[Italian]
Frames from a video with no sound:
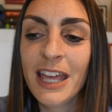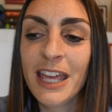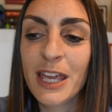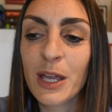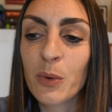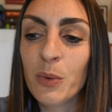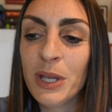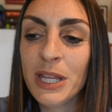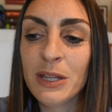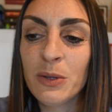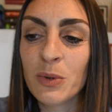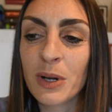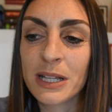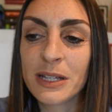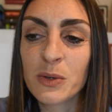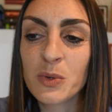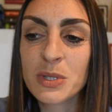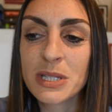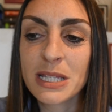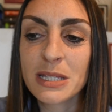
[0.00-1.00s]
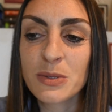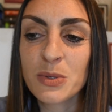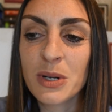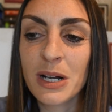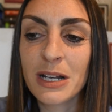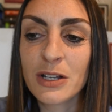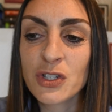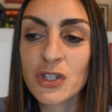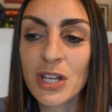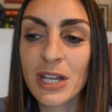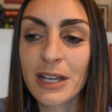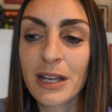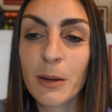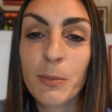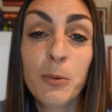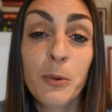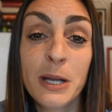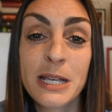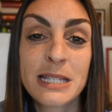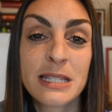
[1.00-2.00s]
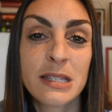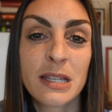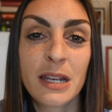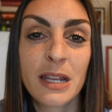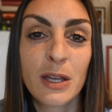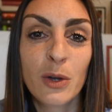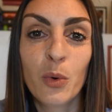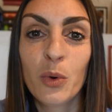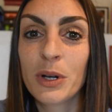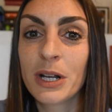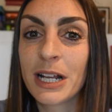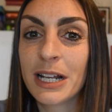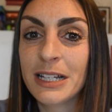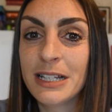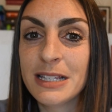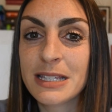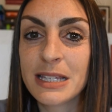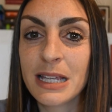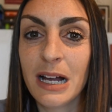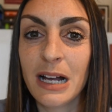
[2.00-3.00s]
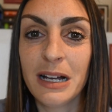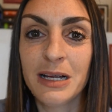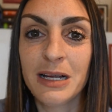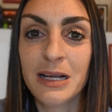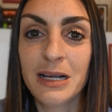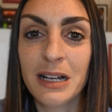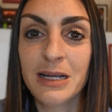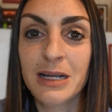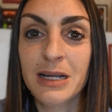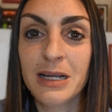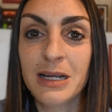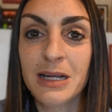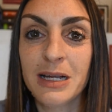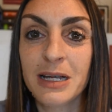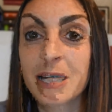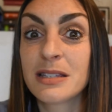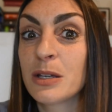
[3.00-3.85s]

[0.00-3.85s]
e quindi una degustazione alla cieca può essere organizzata eh,